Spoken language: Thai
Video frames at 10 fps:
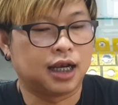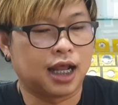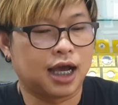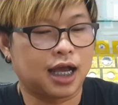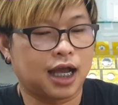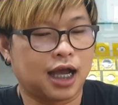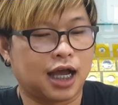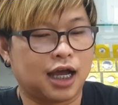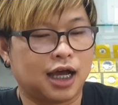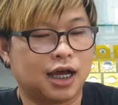ราคา
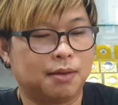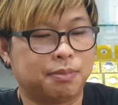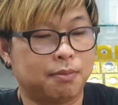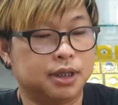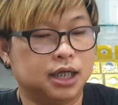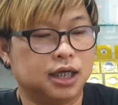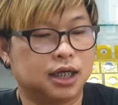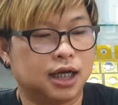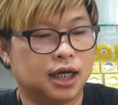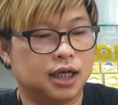ประเมิน
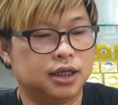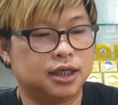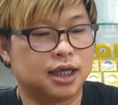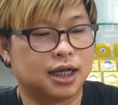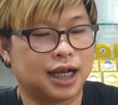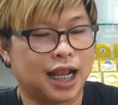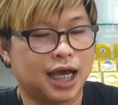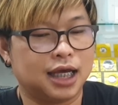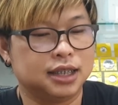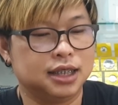นะฮะเหรียญละ
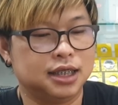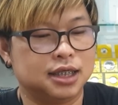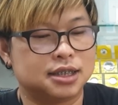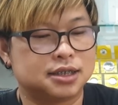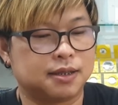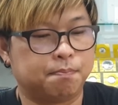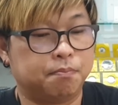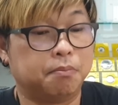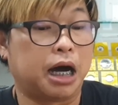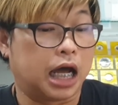ยี่สิบ
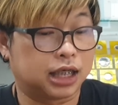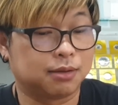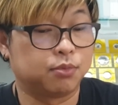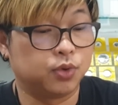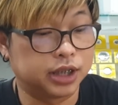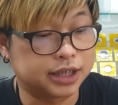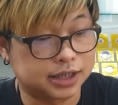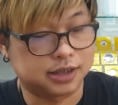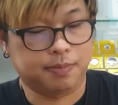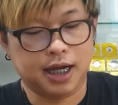บาทจำนวนเจ็
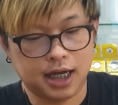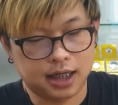ดสิบห้า